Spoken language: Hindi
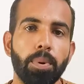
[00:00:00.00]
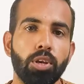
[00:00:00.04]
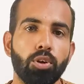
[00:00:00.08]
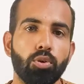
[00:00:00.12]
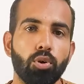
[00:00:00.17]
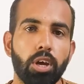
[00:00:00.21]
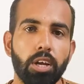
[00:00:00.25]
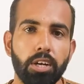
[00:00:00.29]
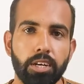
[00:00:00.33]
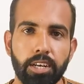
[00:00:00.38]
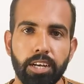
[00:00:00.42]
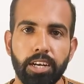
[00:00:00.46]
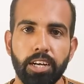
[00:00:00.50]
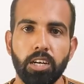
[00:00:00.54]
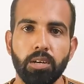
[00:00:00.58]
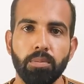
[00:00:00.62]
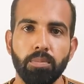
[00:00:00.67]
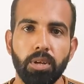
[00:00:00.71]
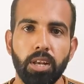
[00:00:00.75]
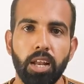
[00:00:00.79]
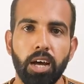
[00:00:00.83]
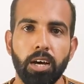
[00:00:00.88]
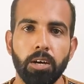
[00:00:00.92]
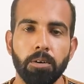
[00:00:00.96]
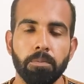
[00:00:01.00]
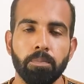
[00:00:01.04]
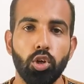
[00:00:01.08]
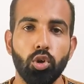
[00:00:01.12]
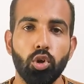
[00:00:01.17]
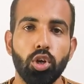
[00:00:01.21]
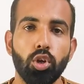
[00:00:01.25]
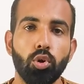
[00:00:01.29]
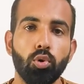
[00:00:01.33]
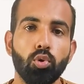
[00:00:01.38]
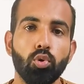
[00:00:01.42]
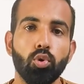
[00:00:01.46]
पे इनको एक ट्रेडर मिला
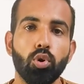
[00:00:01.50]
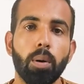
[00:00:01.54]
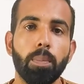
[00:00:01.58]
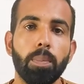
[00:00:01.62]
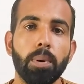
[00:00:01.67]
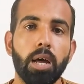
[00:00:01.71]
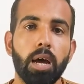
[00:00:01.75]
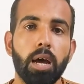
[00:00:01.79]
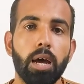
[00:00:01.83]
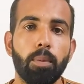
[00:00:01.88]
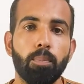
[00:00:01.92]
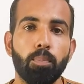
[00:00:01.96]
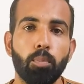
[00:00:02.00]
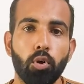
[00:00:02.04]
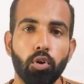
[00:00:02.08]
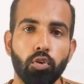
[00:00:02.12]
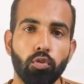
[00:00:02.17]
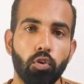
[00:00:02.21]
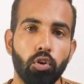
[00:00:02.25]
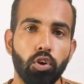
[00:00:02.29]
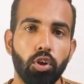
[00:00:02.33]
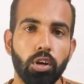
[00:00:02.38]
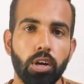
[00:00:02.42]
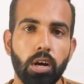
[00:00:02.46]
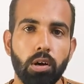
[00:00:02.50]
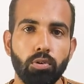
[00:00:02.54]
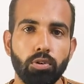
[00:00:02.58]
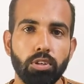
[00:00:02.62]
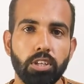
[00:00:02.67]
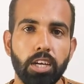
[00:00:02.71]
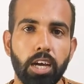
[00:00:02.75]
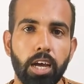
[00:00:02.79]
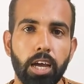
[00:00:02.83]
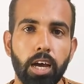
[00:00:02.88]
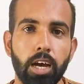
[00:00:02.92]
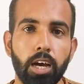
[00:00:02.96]
इन्होंने उनको अपना पोर्टफोलियो अकाउंट
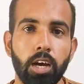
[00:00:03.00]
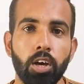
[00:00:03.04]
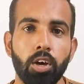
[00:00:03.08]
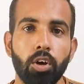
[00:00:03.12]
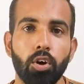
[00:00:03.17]
दिखाया